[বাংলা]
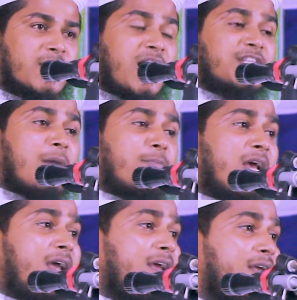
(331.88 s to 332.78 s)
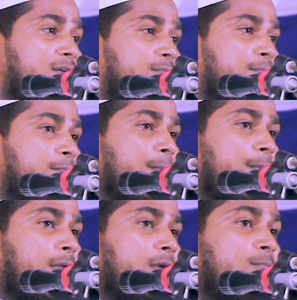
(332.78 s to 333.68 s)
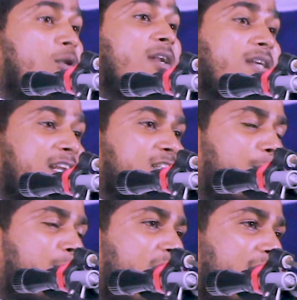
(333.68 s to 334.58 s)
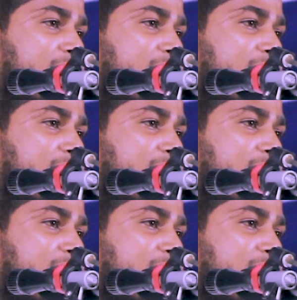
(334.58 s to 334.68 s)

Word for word: কার সামনে বলেন কার সামনে